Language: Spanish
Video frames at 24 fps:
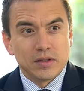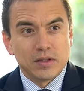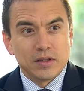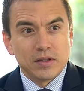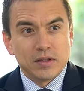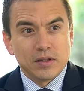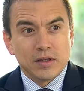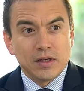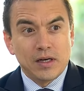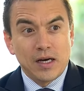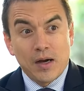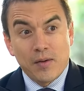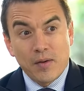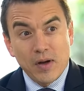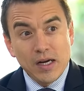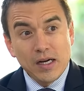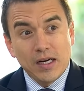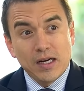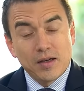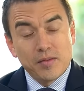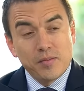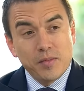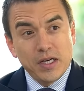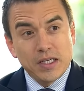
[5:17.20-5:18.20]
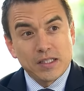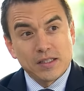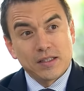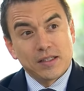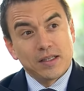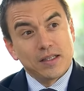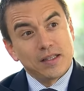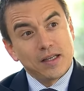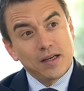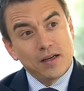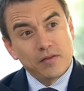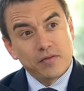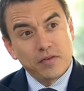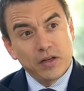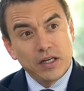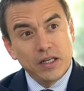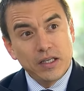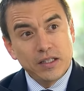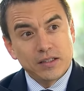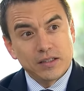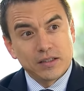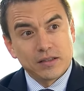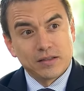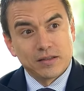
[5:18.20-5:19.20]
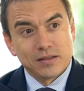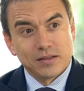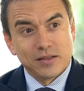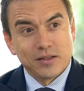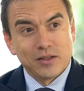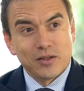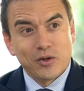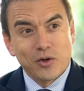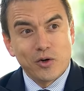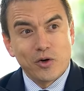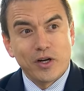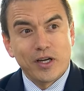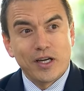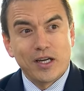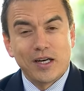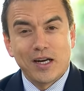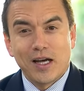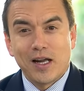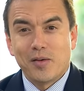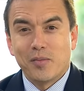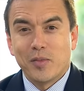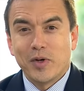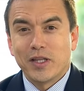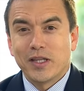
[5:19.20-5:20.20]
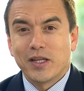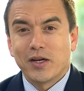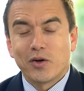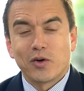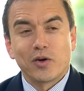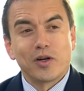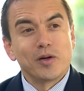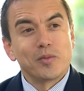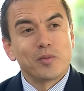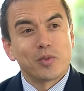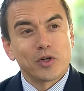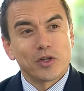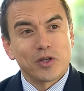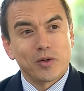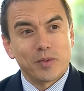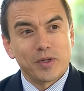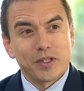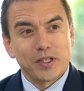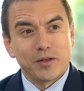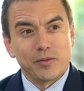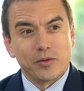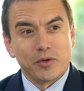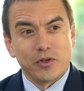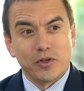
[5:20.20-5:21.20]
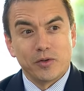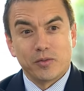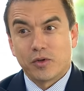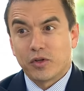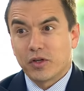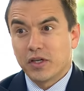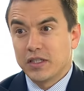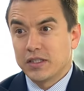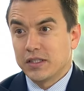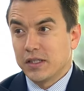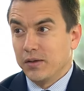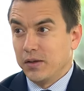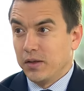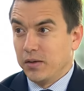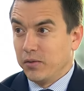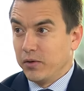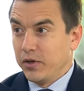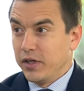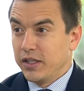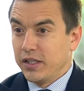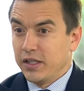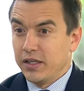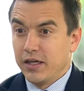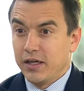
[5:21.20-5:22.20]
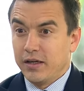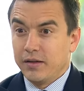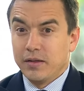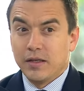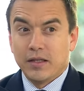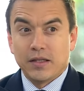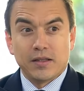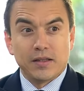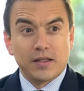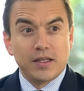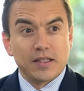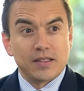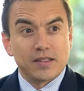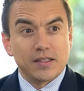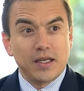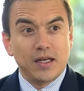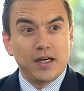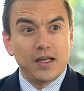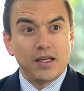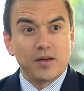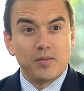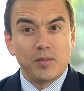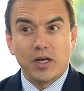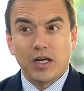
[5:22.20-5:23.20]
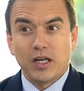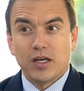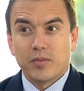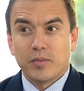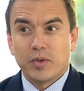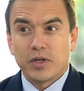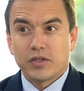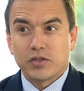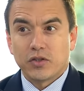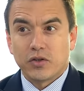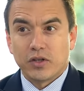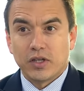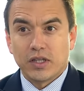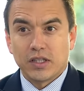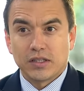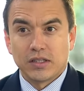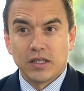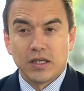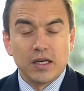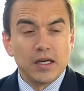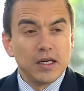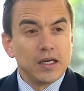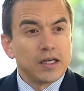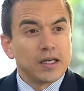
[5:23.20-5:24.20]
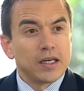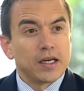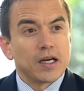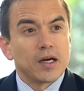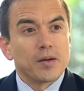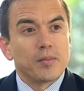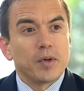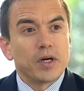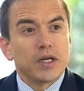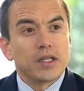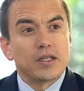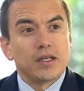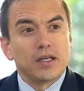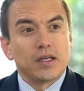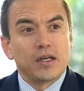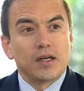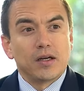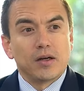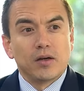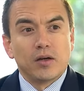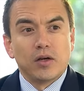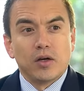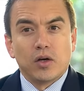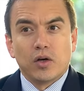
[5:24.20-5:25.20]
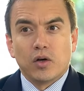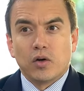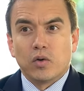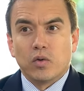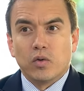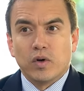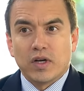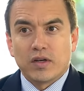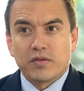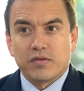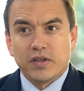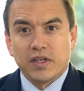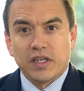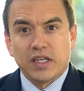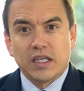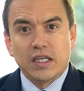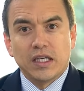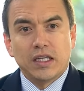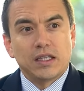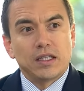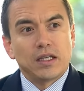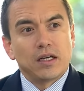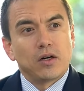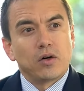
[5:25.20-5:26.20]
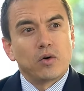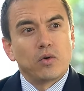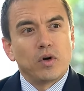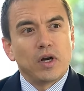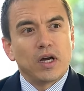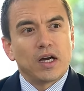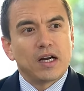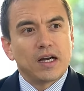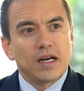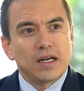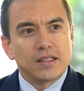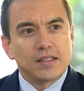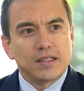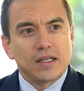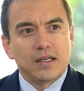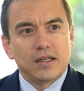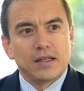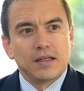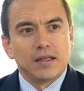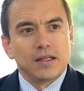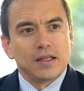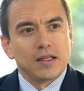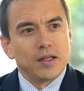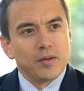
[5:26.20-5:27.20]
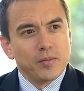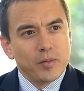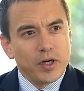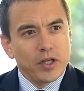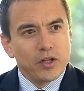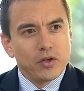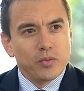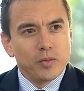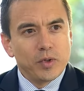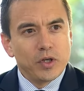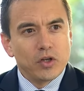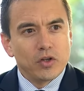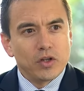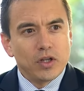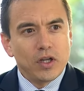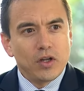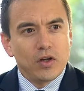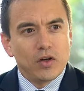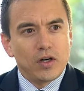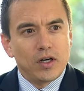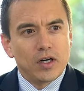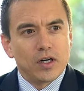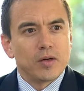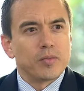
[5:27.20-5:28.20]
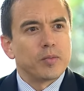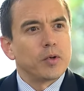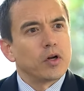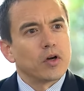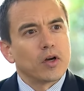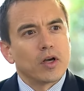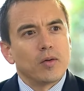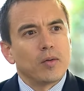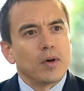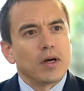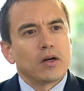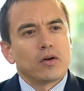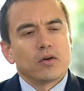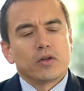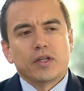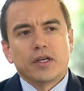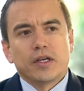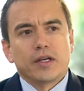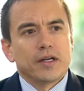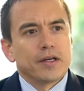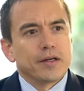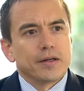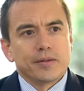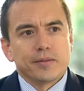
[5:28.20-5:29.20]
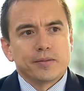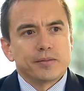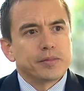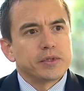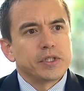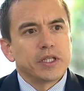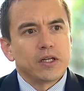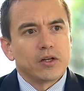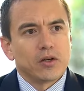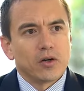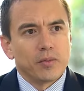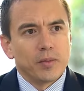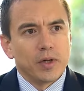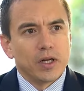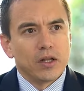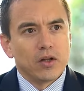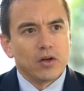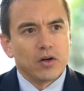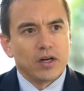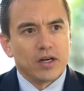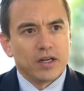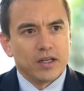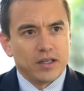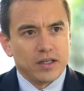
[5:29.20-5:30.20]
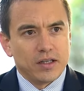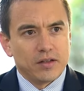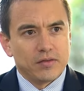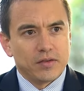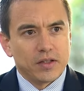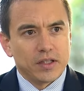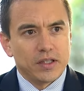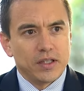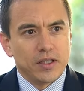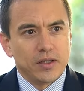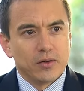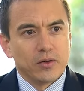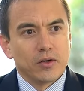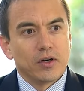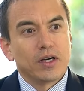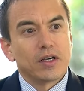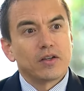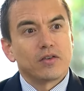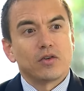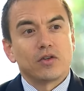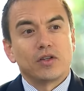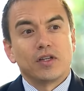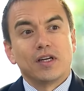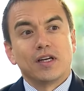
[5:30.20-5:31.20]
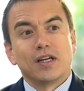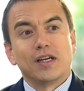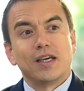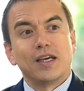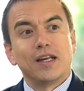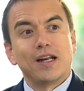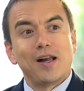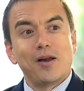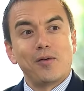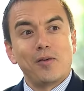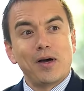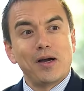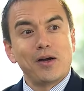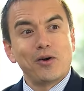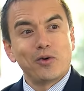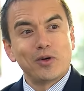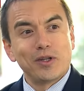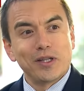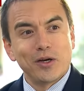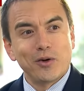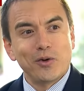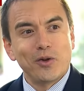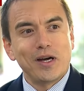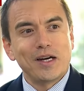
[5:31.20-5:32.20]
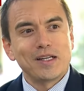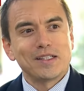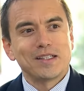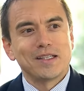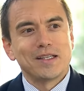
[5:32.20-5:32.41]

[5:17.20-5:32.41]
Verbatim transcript: La banca, es más, estaba feliz originalmente con el impuesto al patrimonio, porque dice, a ver, voy a tener decenas de miles de personas que capaz tienen una finquita o una casa de más de un millón de dólares, pero en el banco tienen 5 mil dólares en efectivo. Esos tienen que ir al banco, a endeudarse